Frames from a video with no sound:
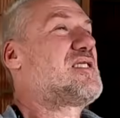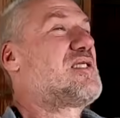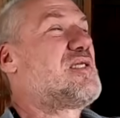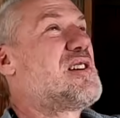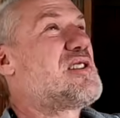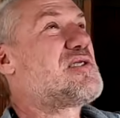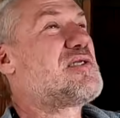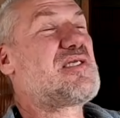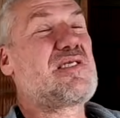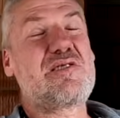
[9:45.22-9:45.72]

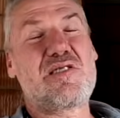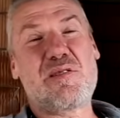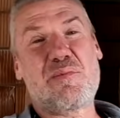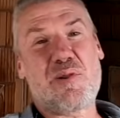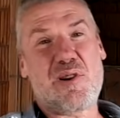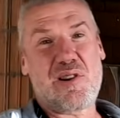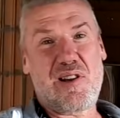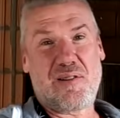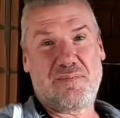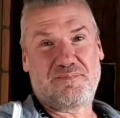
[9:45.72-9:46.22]
Dlatego ja się tego nie
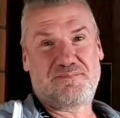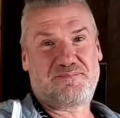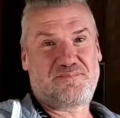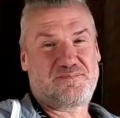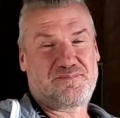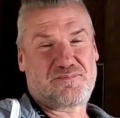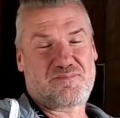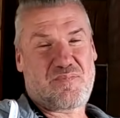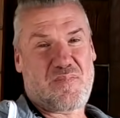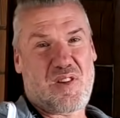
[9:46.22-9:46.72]
boję.
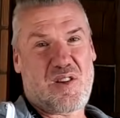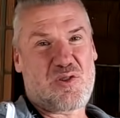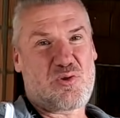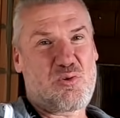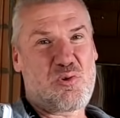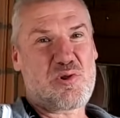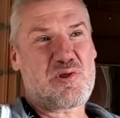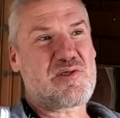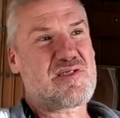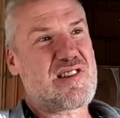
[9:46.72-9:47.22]

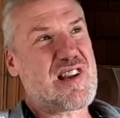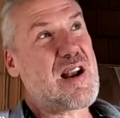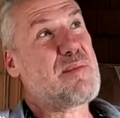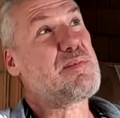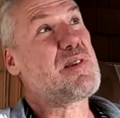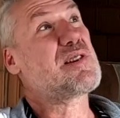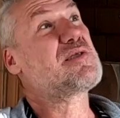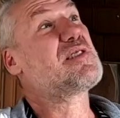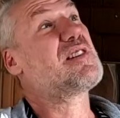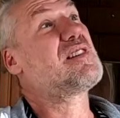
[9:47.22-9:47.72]
Tuż
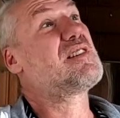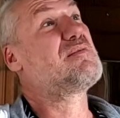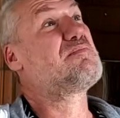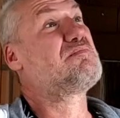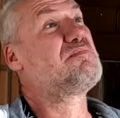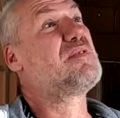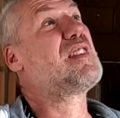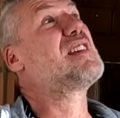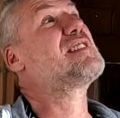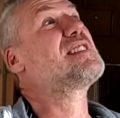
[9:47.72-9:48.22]
skrapla się
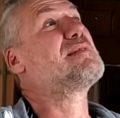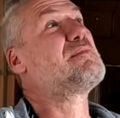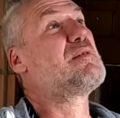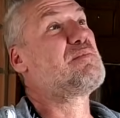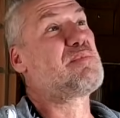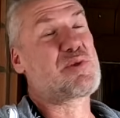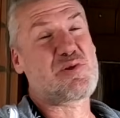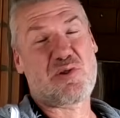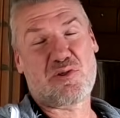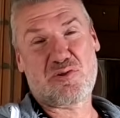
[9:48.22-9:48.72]
na
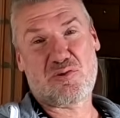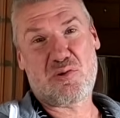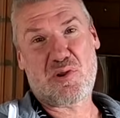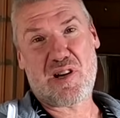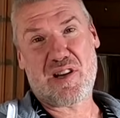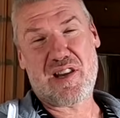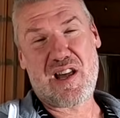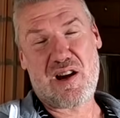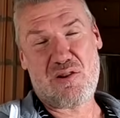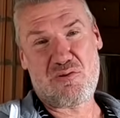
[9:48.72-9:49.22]
samym początku
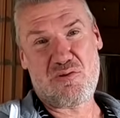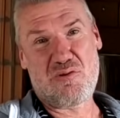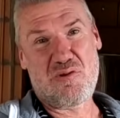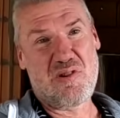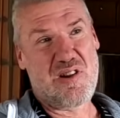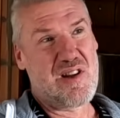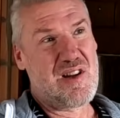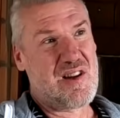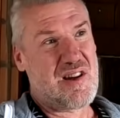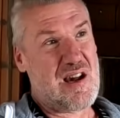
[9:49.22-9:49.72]

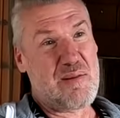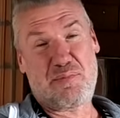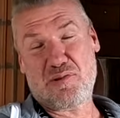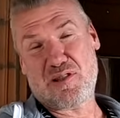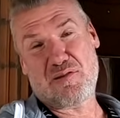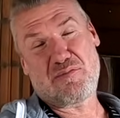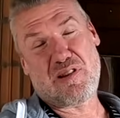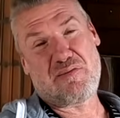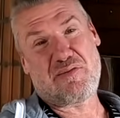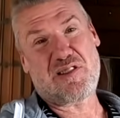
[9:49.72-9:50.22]
kanału, a
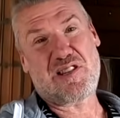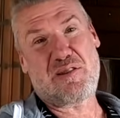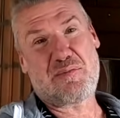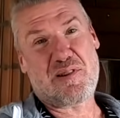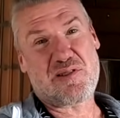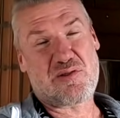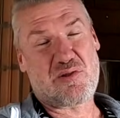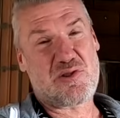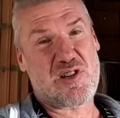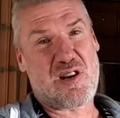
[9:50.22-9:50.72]
potem nawet nie
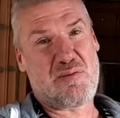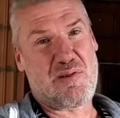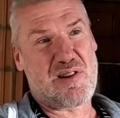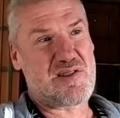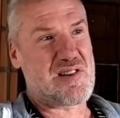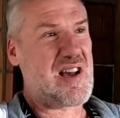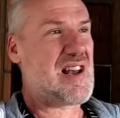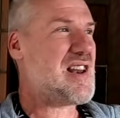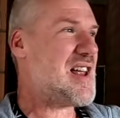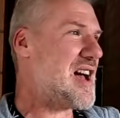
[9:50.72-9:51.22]
ma co
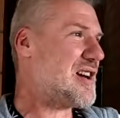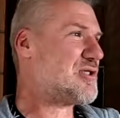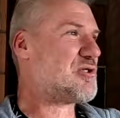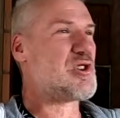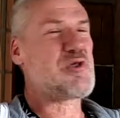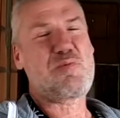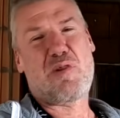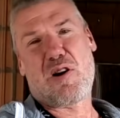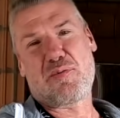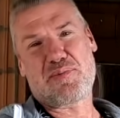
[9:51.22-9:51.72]
grzebać. Ale jak
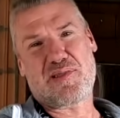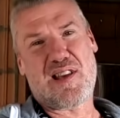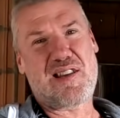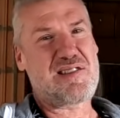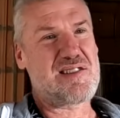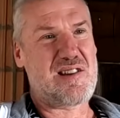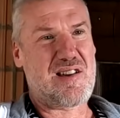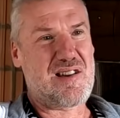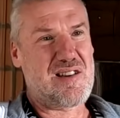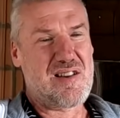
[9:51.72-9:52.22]
ktoś ma
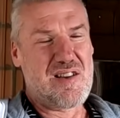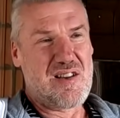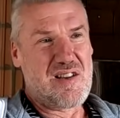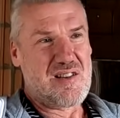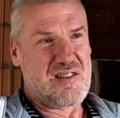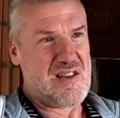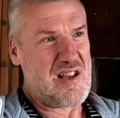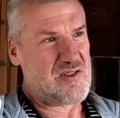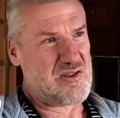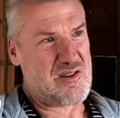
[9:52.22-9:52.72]
obsesję,
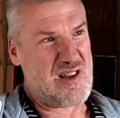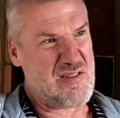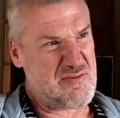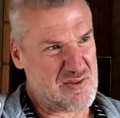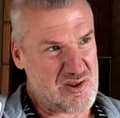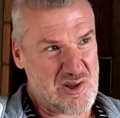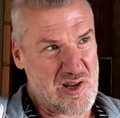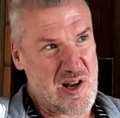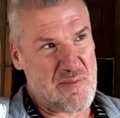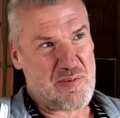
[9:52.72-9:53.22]
znaczy no,
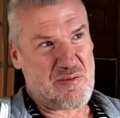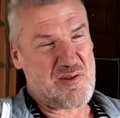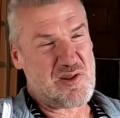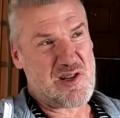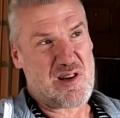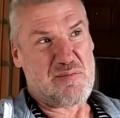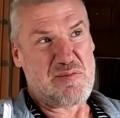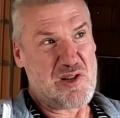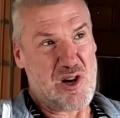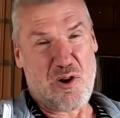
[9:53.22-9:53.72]
źle
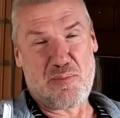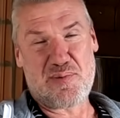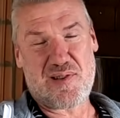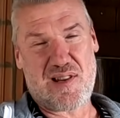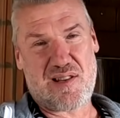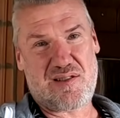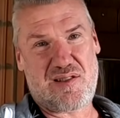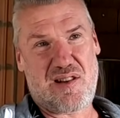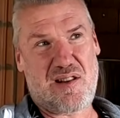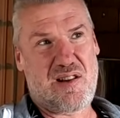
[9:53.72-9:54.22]
powiedziałem, nie
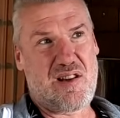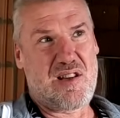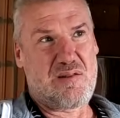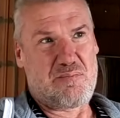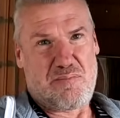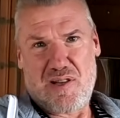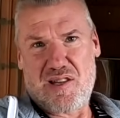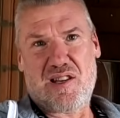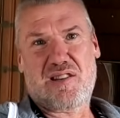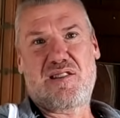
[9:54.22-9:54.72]
obsesję,
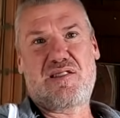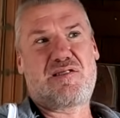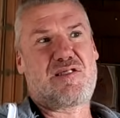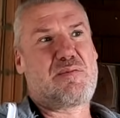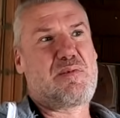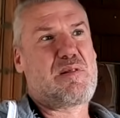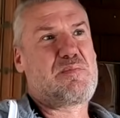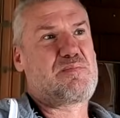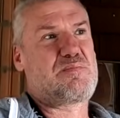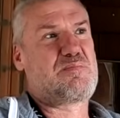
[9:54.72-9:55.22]
ma taki
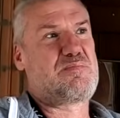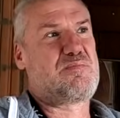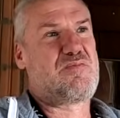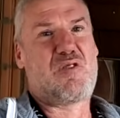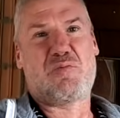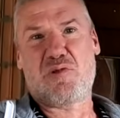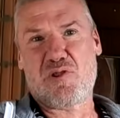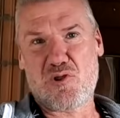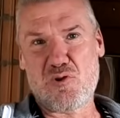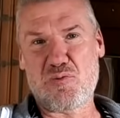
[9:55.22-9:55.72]
sobie
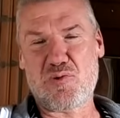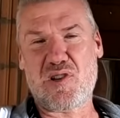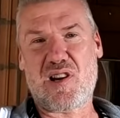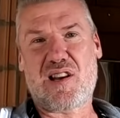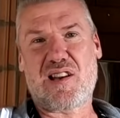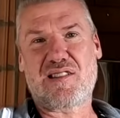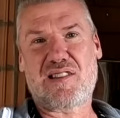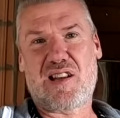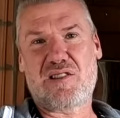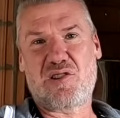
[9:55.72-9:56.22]
wymyślił
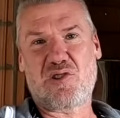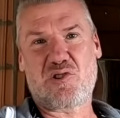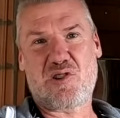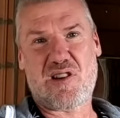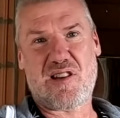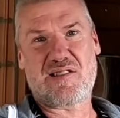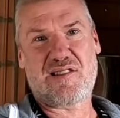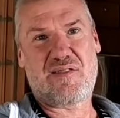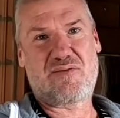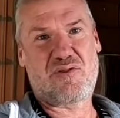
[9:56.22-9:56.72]
przykazanie, że
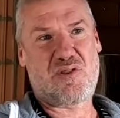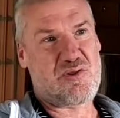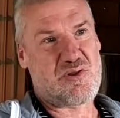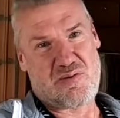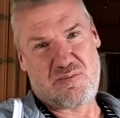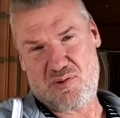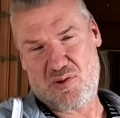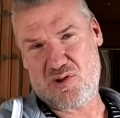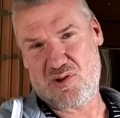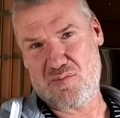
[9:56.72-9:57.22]
na
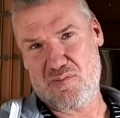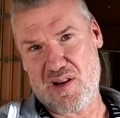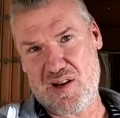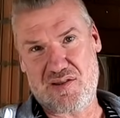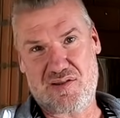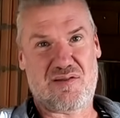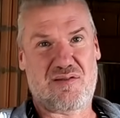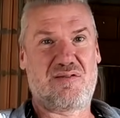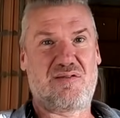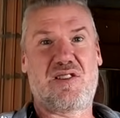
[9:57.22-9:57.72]
zewnątrz, proszę
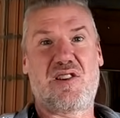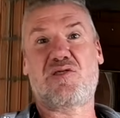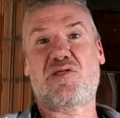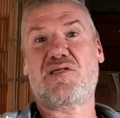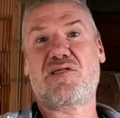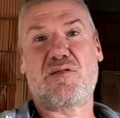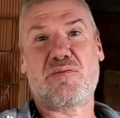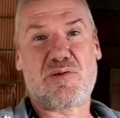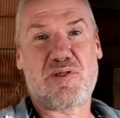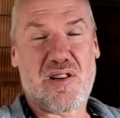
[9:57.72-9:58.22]
bardzo, też
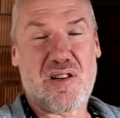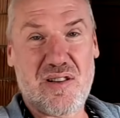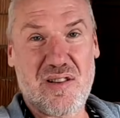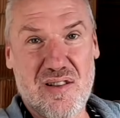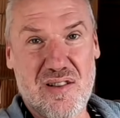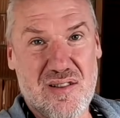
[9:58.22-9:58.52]
jest dobrze.